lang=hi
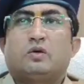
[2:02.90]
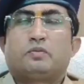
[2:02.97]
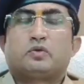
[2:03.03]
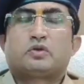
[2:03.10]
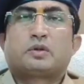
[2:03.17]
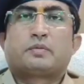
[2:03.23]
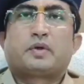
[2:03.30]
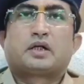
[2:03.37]
और
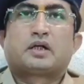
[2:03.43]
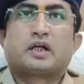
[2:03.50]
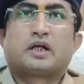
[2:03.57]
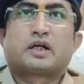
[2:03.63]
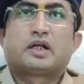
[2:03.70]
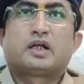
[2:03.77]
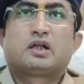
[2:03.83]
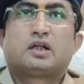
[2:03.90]
पूजा पाठ
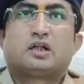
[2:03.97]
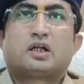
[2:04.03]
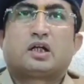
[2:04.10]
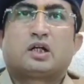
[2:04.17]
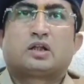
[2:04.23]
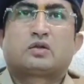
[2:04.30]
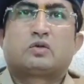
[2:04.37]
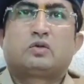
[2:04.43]
करके
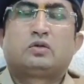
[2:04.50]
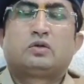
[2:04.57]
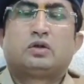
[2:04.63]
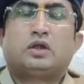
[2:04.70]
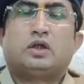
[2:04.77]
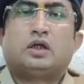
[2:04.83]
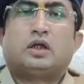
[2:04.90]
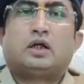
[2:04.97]
रात को
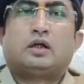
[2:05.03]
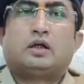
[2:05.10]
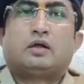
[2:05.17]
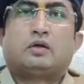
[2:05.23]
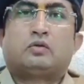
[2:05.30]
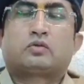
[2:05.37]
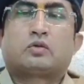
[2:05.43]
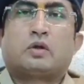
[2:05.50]

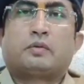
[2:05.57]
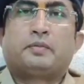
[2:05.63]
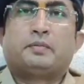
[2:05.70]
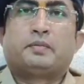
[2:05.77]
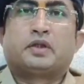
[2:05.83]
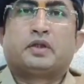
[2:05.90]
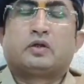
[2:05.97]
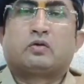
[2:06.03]
उसको
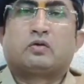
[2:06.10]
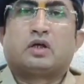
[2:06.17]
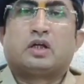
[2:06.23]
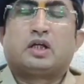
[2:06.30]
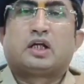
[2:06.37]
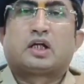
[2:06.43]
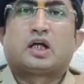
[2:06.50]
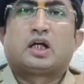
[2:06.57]
अपनी पत्नी को
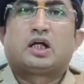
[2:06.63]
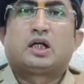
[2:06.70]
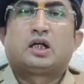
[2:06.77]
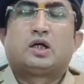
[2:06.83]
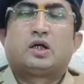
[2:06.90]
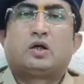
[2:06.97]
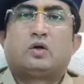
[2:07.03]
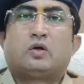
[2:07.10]
गले
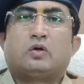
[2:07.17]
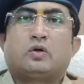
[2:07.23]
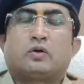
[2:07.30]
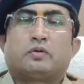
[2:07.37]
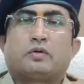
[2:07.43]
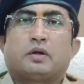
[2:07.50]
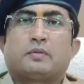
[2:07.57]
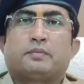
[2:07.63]
लगाया
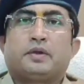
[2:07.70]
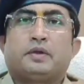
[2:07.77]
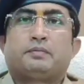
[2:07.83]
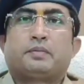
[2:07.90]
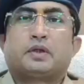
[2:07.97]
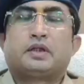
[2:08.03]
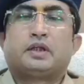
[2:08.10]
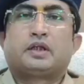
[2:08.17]
और
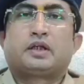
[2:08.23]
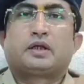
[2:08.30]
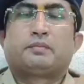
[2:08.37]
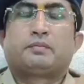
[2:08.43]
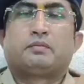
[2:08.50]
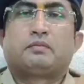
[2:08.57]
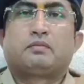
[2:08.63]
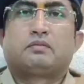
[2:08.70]
अपनी पत्नी
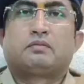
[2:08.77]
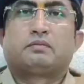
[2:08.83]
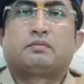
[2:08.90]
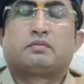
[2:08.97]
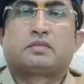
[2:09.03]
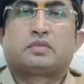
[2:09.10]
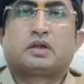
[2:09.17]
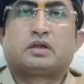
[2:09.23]
के
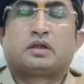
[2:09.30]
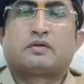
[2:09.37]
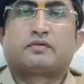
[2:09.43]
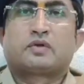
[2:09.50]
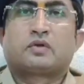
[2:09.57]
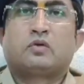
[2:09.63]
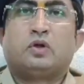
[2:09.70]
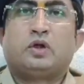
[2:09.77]
की
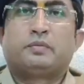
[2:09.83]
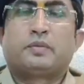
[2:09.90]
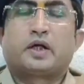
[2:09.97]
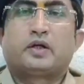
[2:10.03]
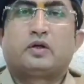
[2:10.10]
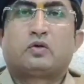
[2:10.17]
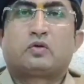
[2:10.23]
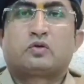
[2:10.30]
तरफ से गोली
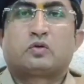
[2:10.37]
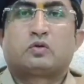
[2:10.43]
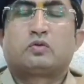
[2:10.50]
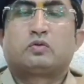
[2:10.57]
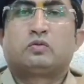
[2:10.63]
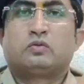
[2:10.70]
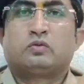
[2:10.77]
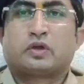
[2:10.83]
मारी और जो
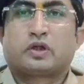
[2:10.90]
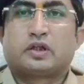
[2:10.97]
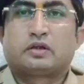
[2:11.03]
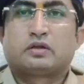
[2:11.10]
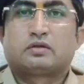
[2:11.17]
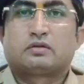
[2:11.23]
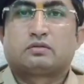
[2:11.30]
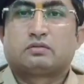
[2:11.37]
उनके